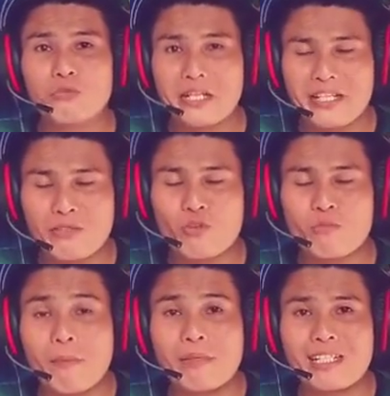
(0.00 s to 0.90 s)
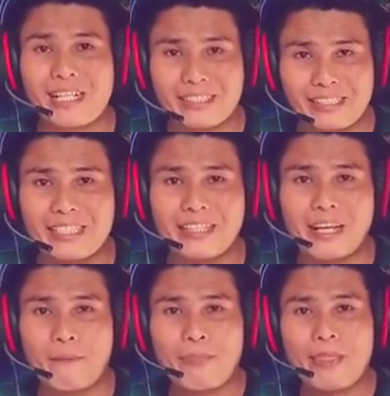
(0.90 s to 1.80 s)
Tuhan Yesus memberkati
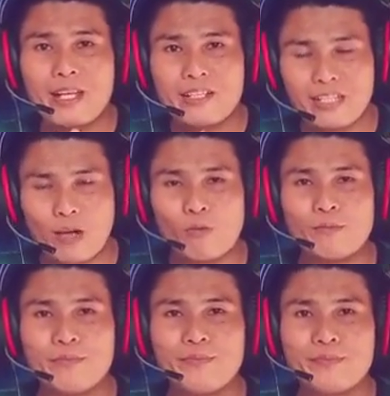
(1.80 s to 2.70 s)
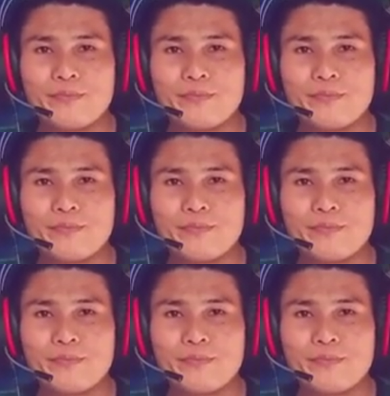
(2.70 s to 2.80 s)
kita. Salam.